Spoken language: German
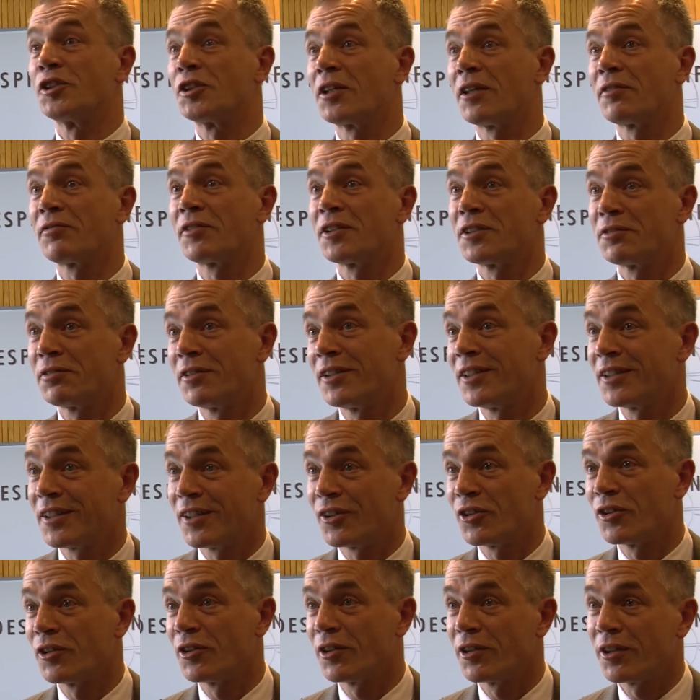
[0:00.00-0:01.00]
schafft das vielleicht
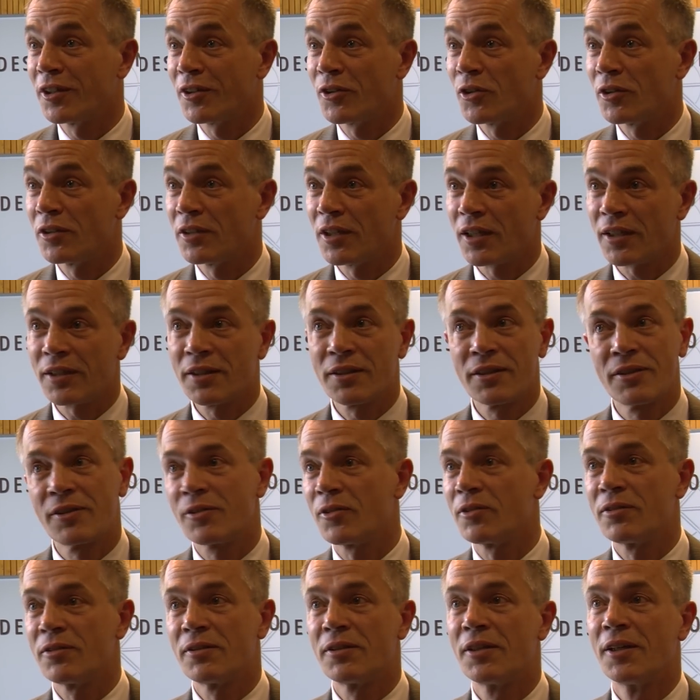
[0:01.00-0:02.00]
auch neue Kontakte
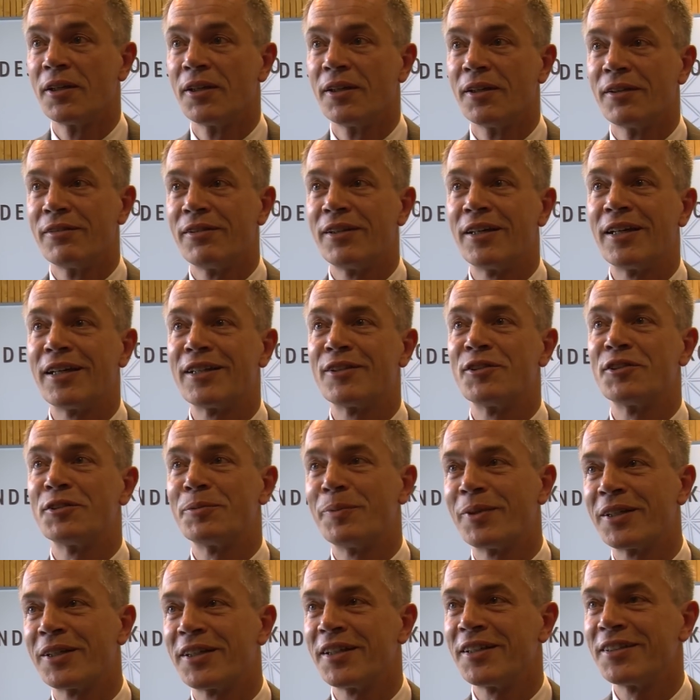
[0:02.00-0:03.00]
und wir laden uns
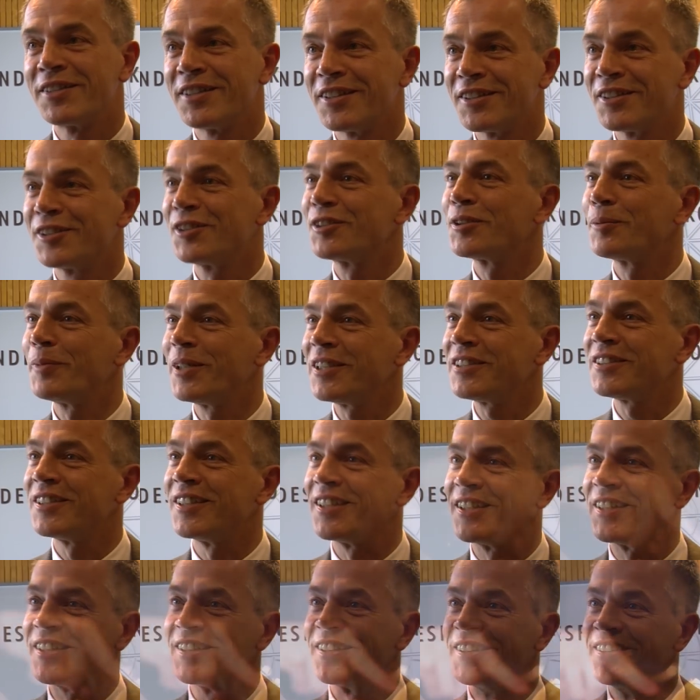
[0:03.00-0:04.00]
mal gegenseitig zum Essen
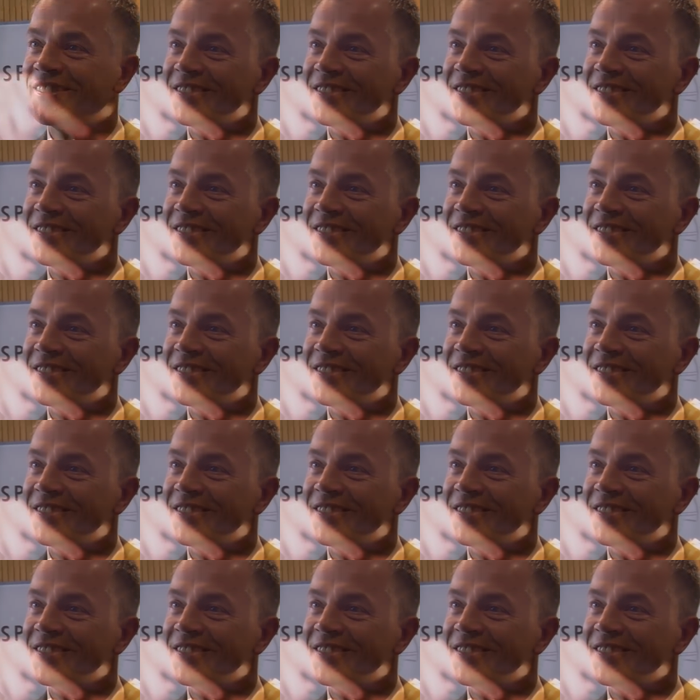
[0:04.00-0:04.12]
ein